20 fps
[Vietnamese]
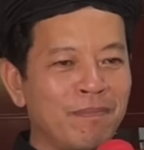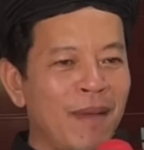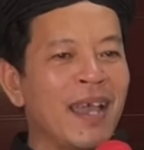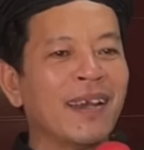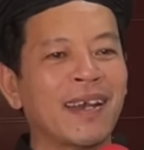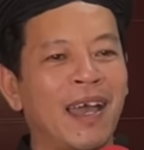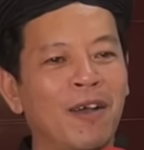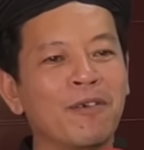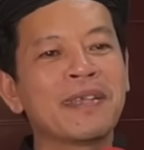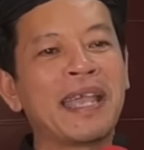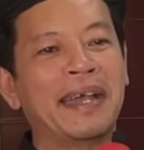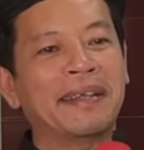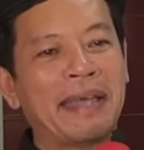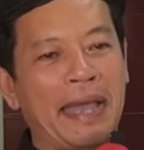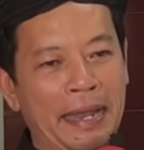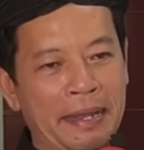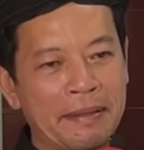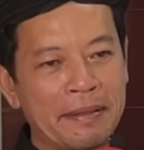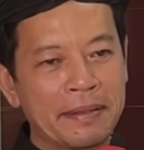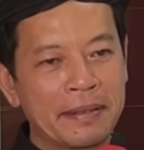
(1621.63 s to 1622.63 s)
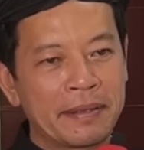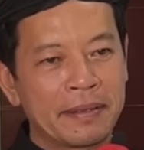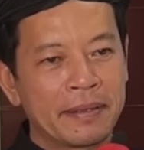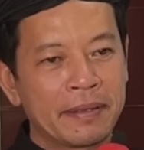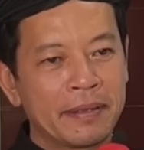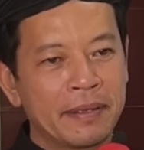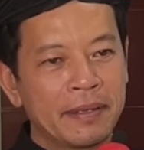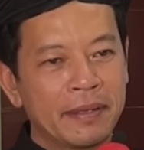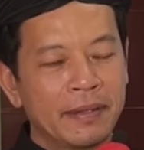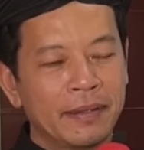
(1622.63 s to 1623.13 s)
bắt đầu giảng thầy
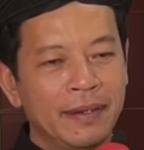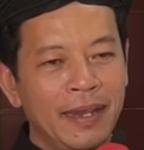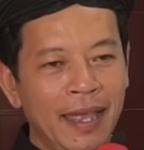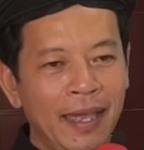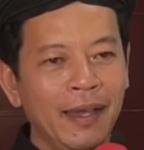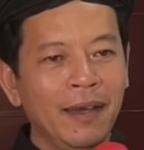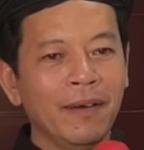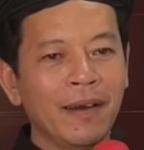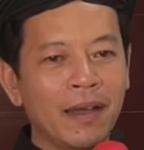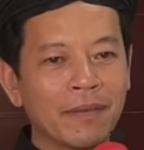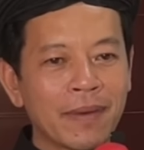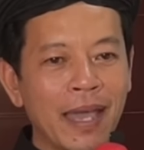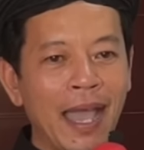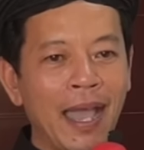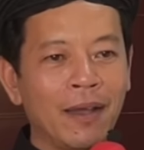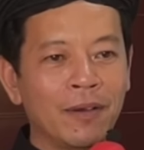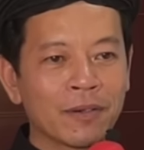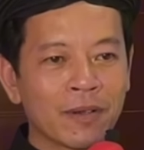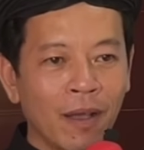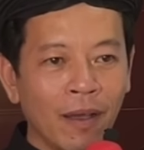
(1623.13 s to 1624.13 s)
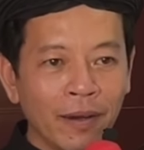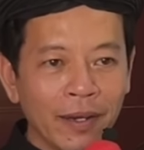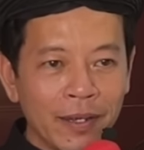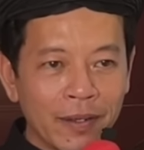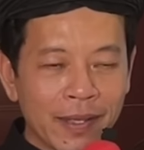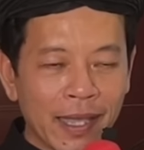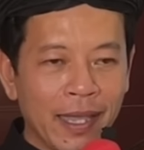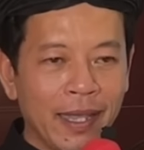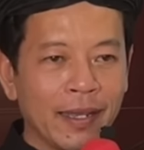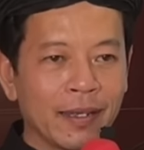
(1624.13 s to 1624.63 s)
nếu đồng đạo có
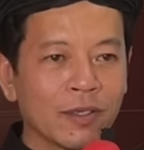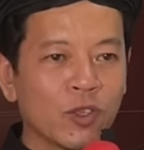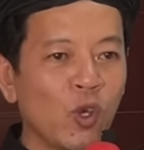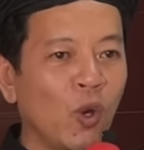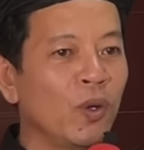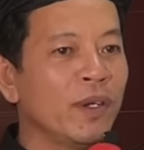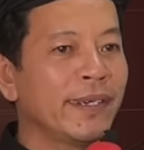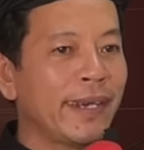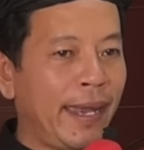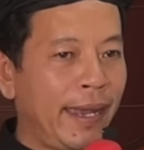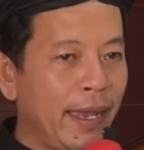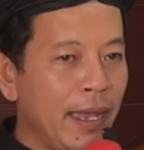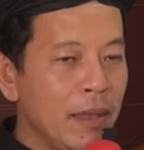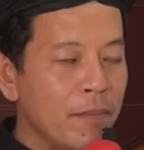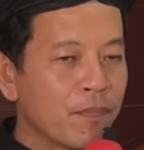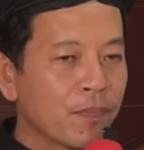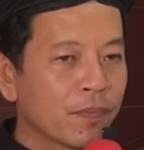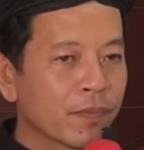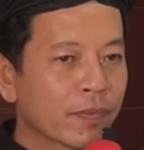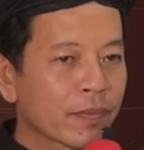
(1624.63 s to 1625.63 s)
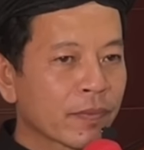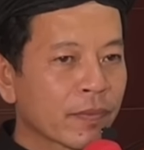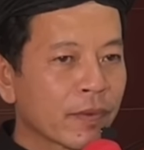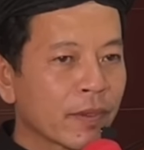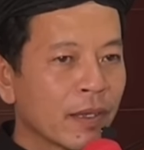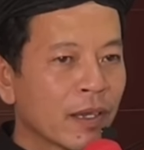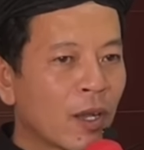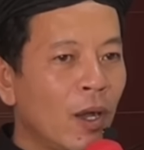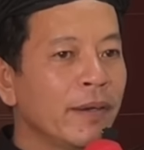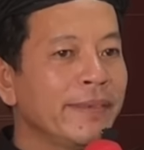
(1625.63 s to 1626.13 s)
điều kiện tuổi trẻ
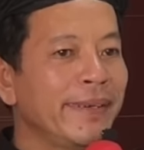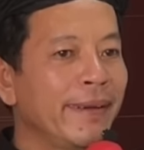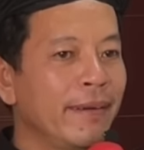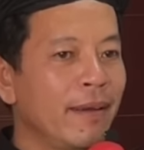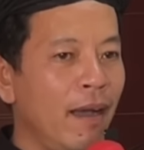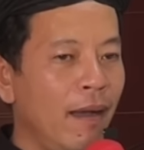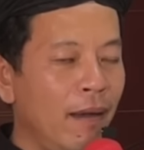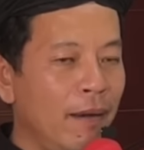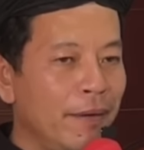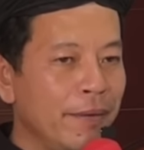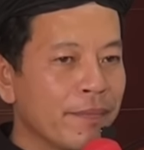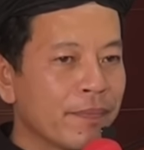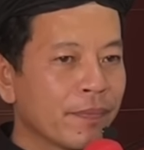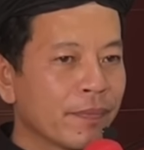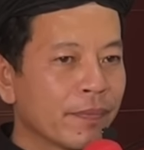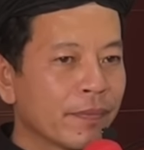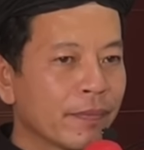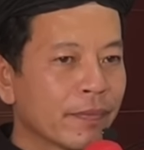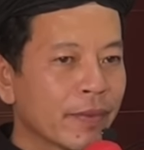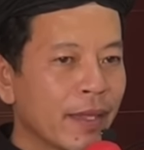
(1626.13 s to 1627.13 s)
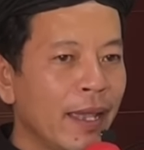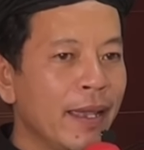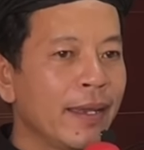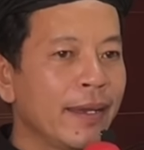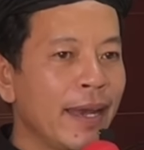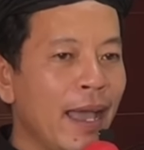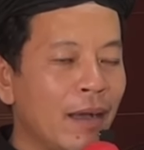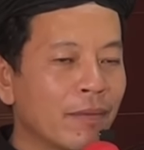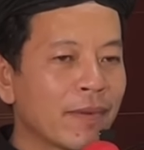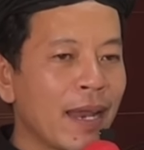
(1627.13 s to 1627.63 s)
có trình độ
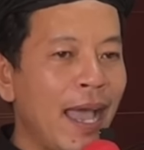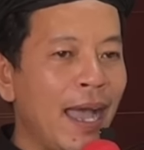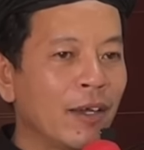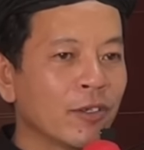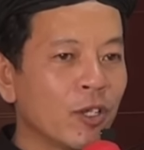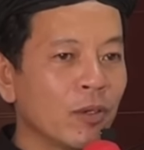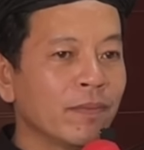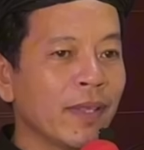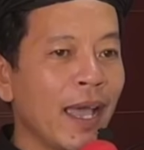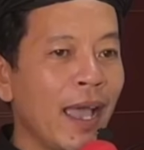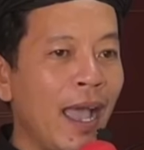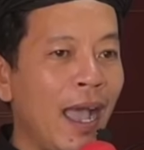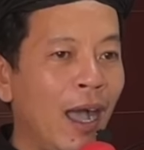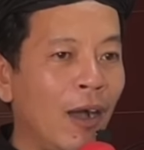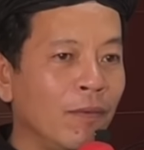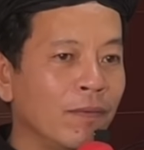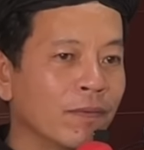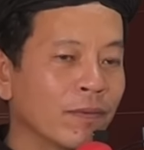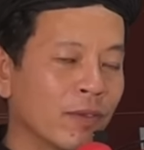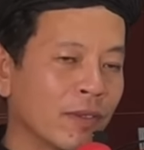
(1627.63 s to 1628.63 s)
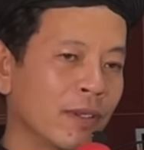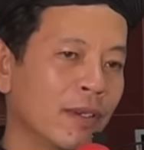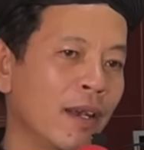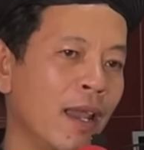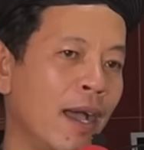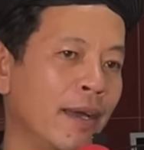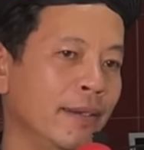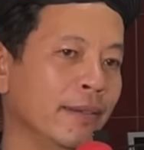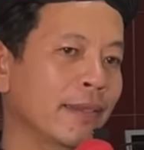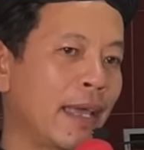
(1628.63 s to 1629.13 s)
thì đồng đạo chúng ta học
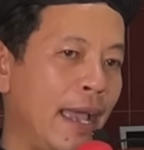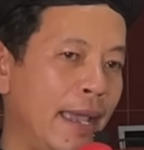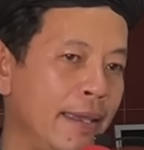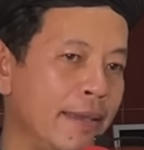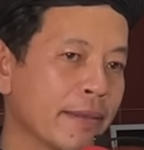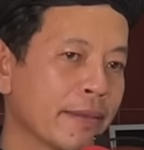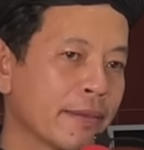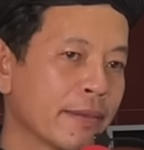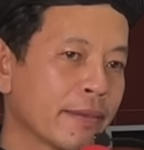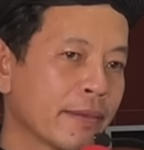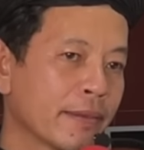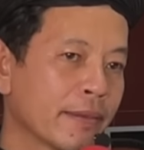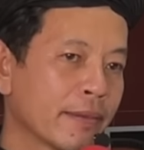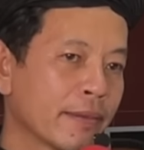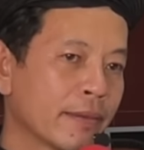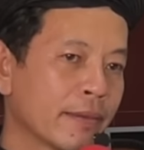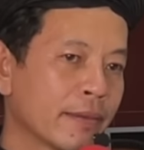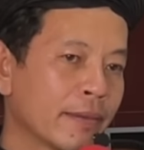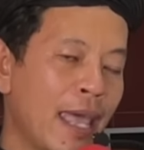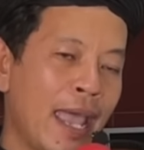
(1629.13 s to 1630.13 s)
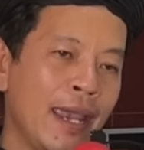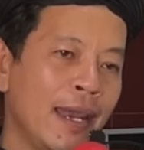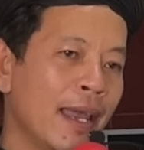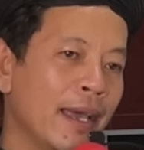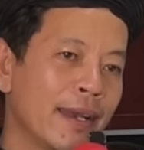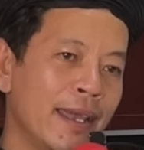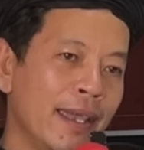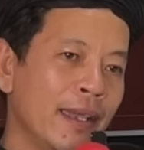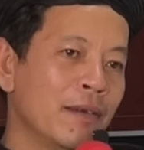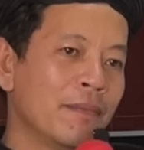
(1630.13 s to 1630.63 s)
lời đức thầy đây
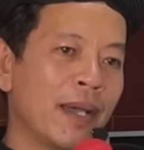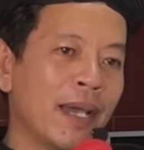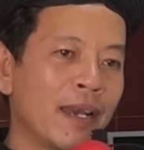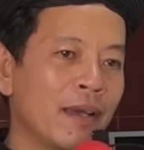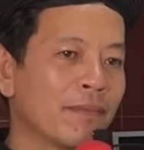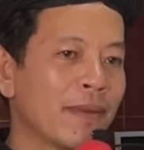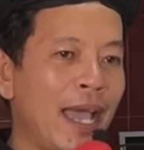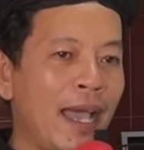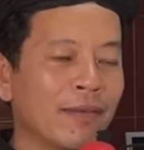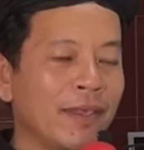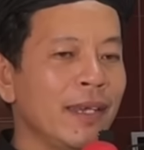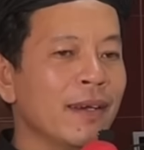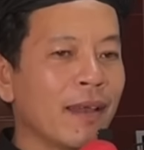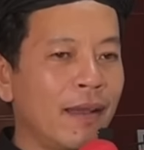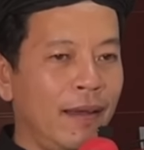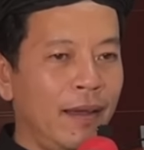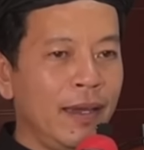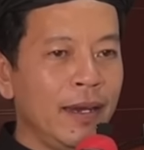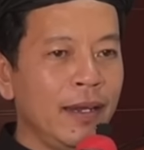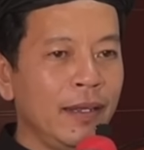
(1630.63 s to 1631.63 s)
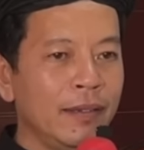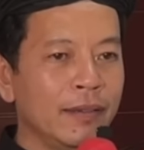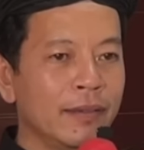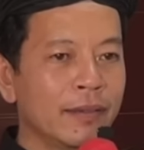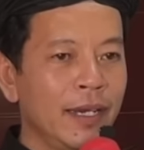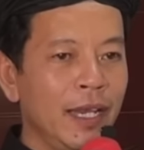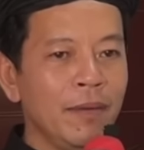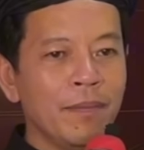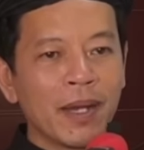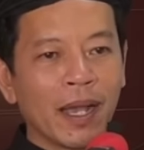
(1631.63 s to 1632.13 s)
là điều mà đồng đạo thấy rõ đó
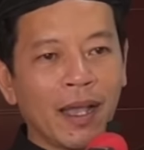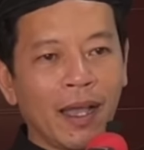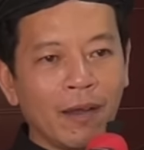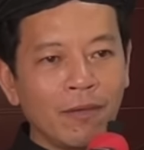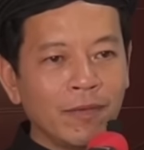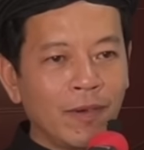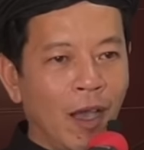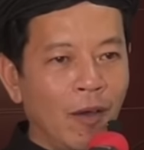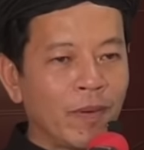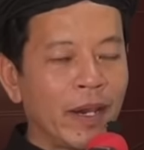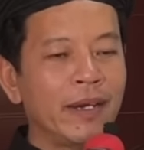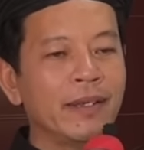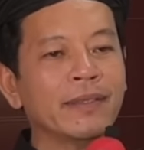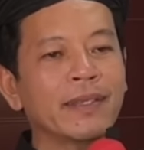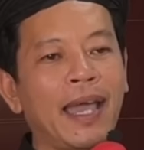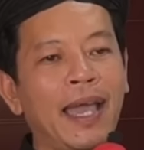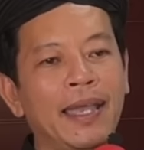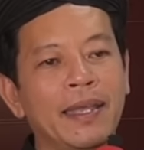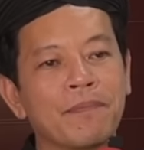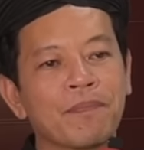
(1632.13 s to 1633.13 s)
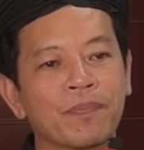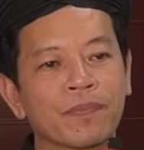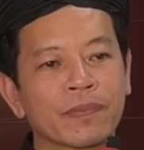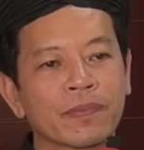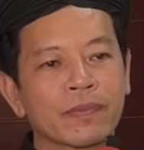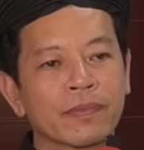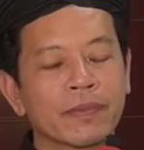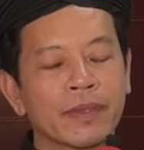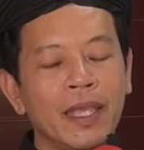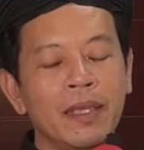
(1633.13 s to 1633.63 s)
nếu mà không học lời đức thầy
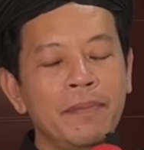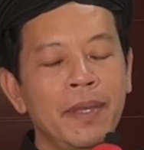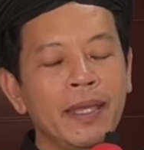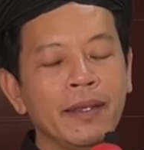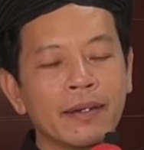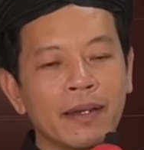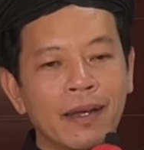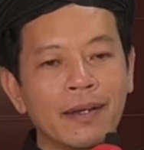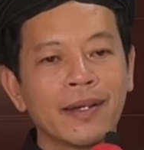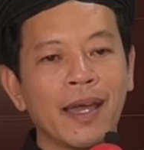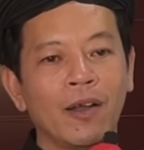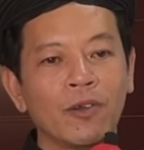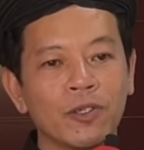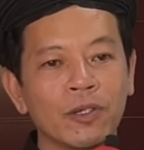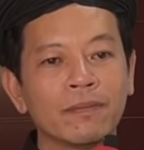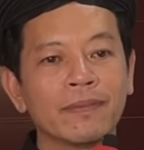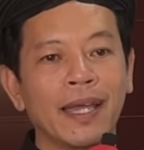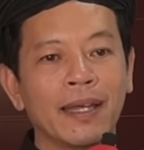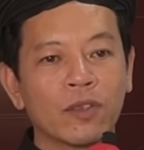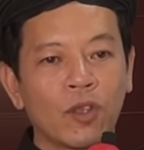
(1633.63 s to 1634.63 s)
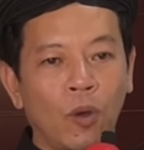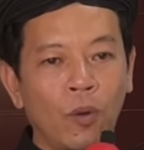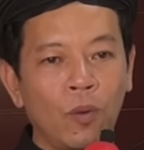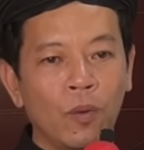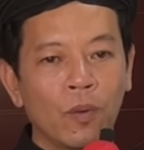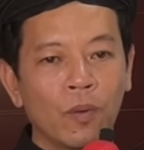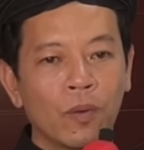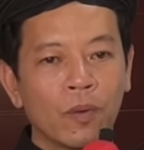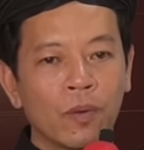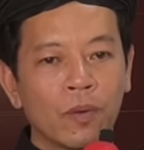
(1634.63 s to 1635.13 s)
thì biết đường đâu chúng ta
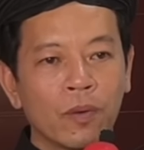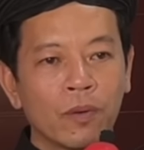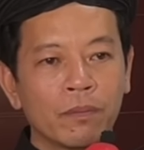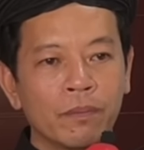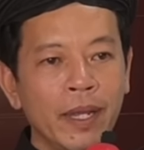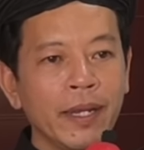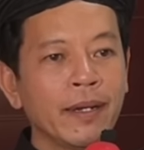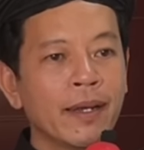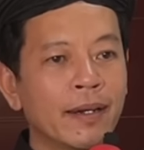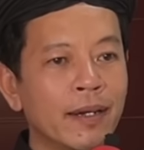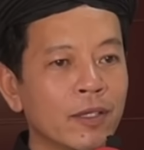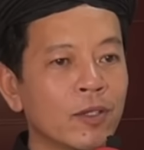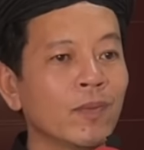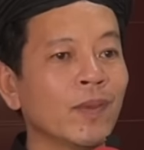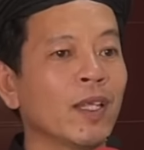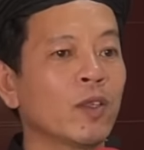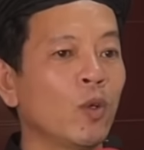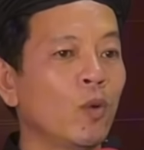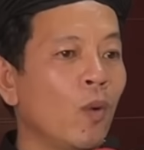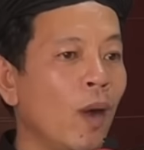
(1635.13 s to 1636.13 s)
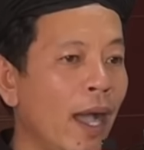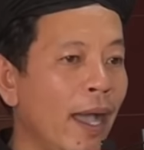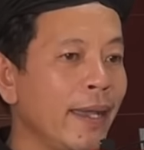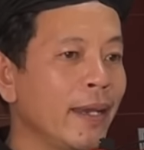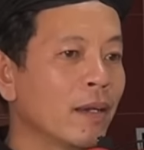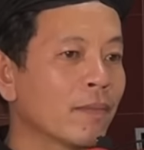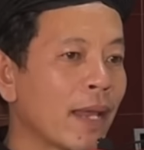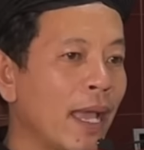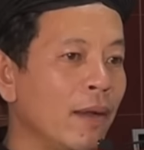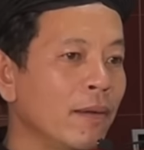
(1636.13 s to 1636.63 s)
tu biết đường đâu chúng ta tu
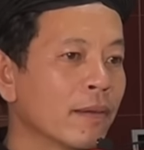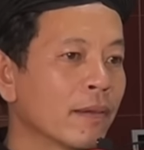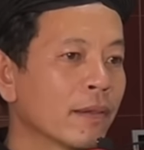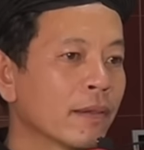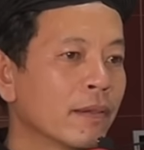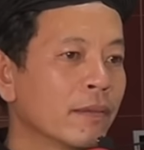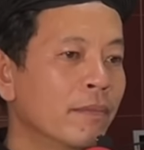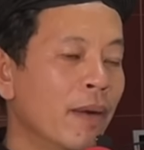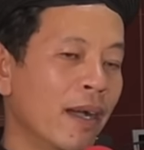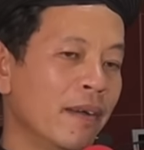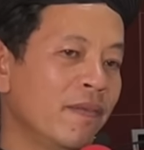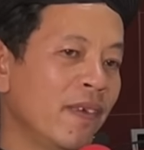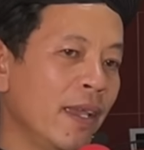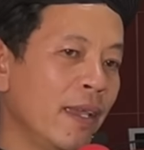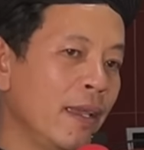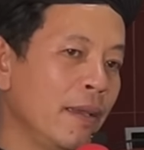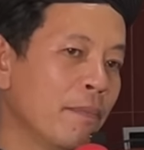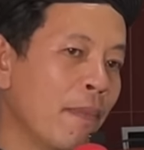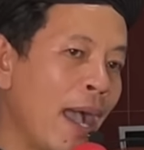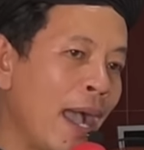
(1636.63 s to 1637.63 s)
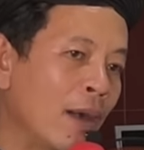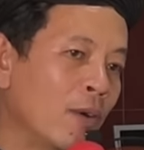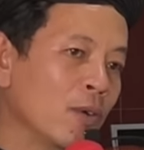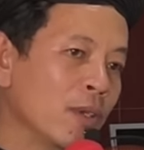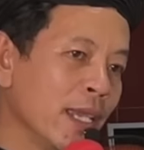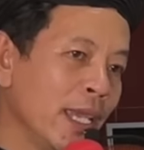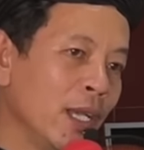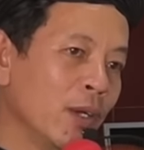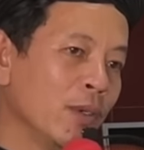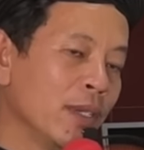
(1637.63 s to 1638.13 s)
huệ đồng đạo bởi vì bao
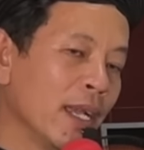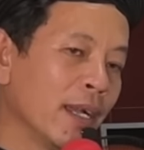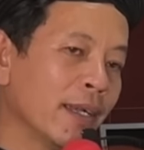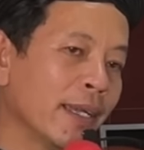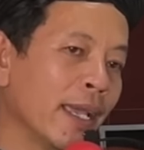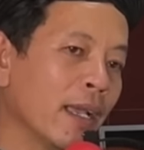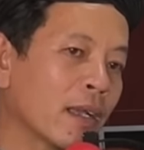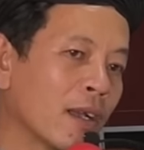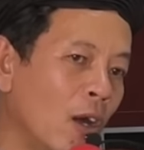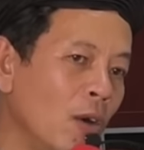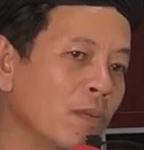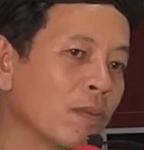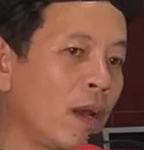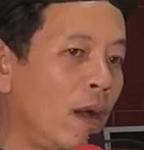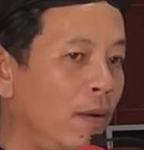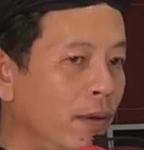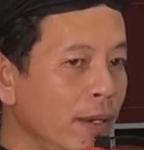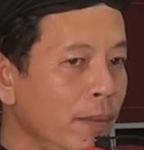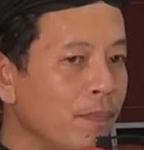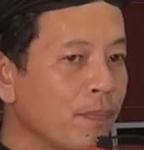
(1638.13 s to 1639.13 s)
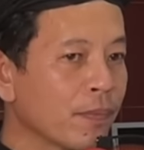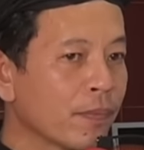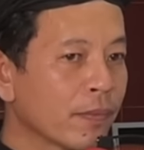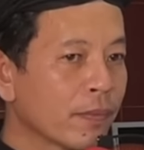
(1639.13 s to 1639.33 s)
nhiêu những cái cốt lõi